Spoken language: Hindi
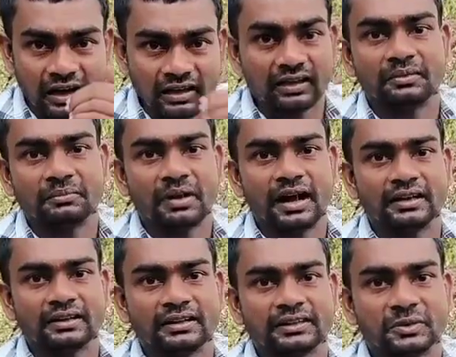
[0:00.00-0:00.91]
अलग
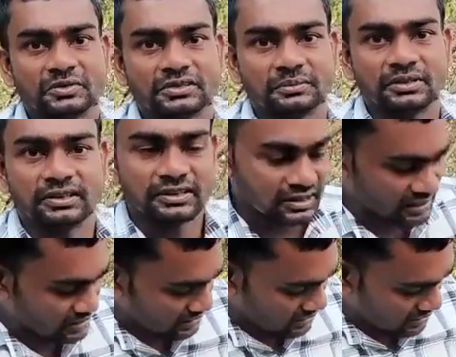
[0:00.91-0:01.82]
मांग रहे थे उस
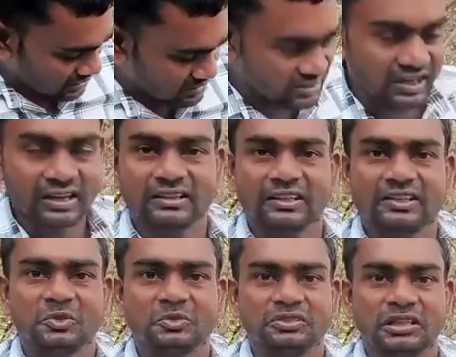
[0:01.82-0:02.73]
समय जांग
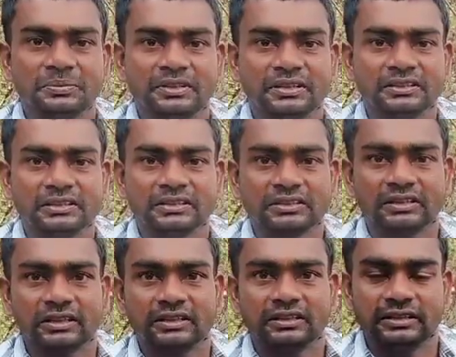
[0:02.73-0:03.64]
का चुतरा फट जाता
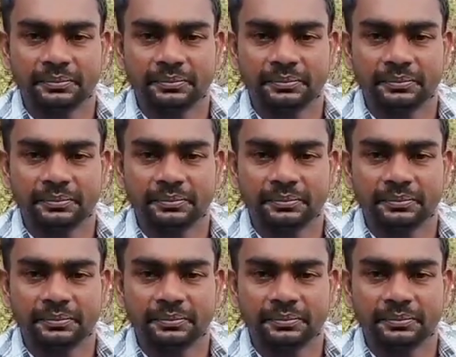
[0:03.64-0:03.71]
था